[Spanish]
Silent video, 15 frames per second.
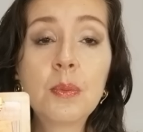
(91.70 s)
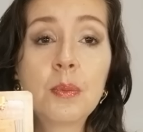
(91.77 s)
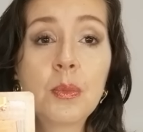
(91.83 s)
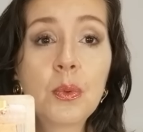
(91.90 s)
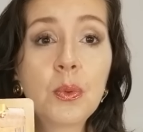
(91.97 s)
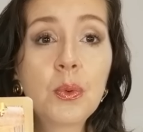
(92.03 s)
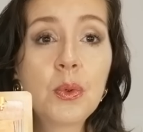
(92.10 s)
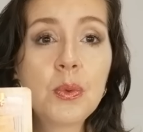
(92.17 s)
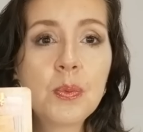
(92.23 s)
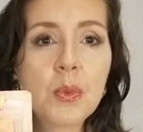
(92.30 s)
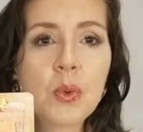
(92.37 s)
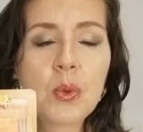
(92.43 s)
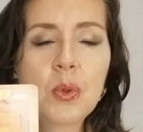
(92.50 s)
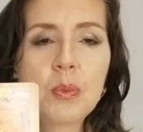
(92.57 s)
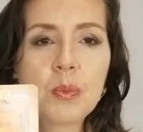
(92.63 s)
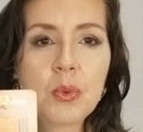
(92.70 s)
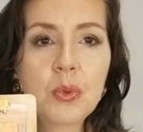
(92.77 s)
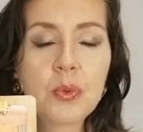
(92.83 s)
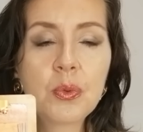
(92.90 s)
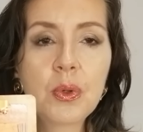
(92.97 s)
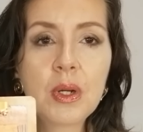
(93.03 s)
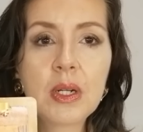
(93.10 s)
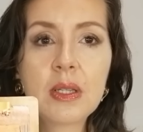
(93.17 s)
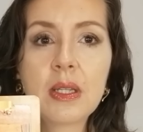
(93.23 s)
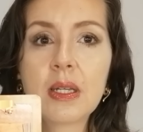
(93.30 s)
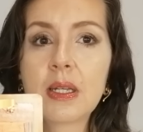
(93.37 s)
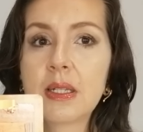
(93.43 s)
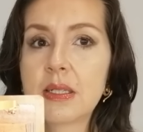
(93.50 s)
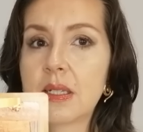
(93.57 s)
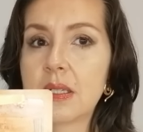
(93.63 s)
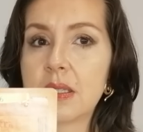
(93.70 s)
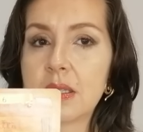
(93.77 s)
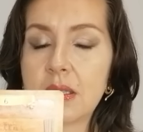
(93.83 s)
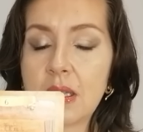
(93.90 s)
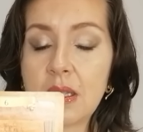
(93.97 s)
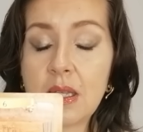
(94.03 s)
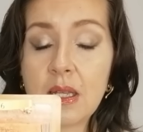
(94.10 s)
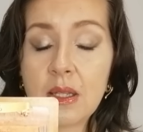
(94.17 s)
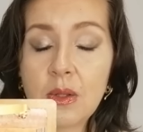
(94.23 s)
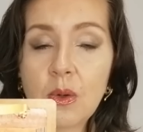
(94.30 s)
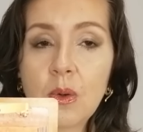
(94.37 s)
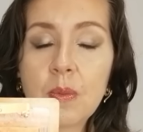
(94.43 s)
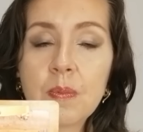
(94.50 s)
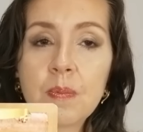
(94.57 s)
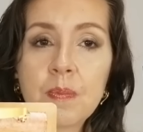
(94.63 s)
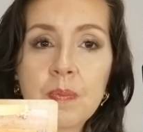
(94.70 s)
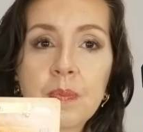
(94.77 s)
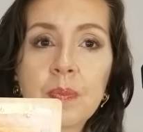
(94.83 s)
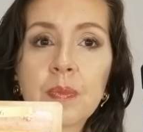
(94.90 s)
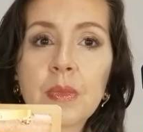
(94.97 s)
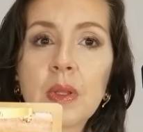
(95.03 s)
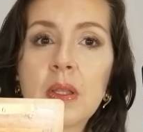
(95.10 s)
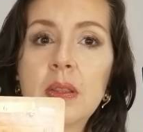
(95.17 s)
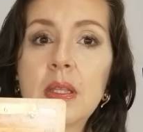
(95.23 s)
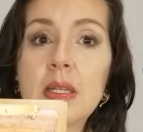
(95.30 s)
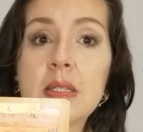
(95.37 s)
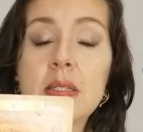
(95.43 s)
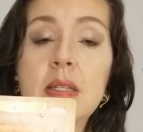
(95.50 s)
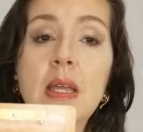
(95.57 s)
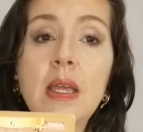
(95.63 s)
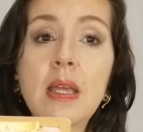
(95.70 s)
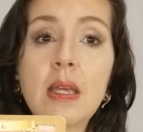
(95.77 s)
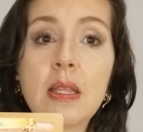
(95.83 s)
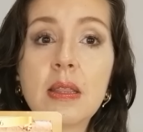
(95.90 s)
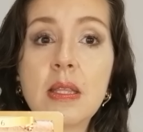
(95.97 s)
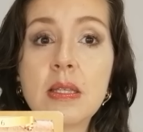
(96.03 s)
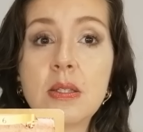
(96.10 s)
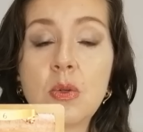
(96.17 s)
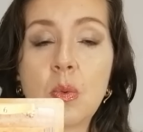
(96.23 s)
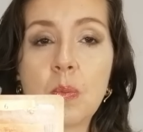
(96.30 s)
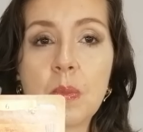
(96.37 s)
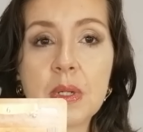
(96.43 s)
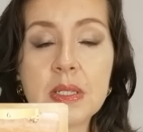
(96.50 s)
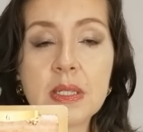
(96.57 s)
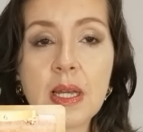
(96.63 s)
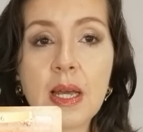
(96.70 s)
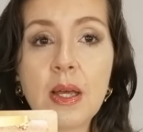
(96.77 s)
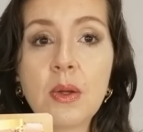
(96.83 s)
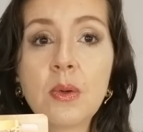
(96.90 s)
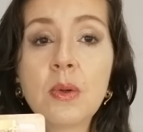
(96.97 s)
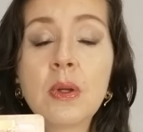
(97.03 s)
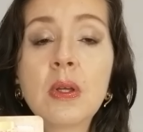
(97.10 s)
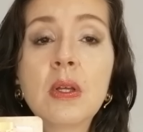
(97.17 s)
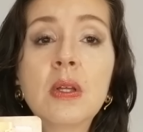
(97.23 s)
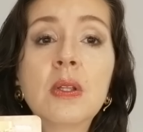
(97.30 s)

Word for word: muy, muy, muy fuerte que estás teniendo desde, desde un pasado.